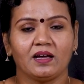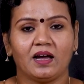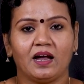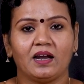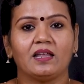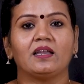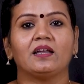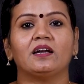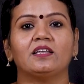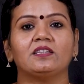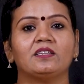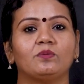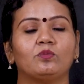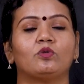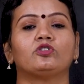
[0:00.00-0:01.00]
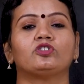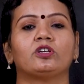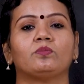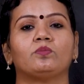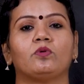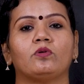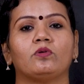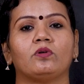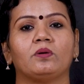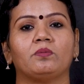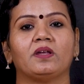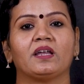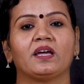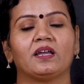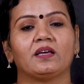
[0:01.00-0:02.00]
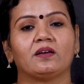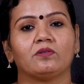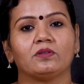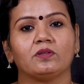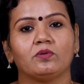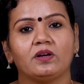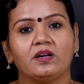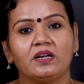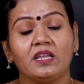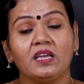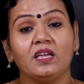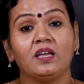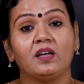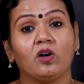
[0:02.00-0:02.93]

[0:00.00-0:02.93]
காலையில் எழுந்து மோஷன் போகணும் அப்படின்னா எனக்கு வந்து ஒரு டீ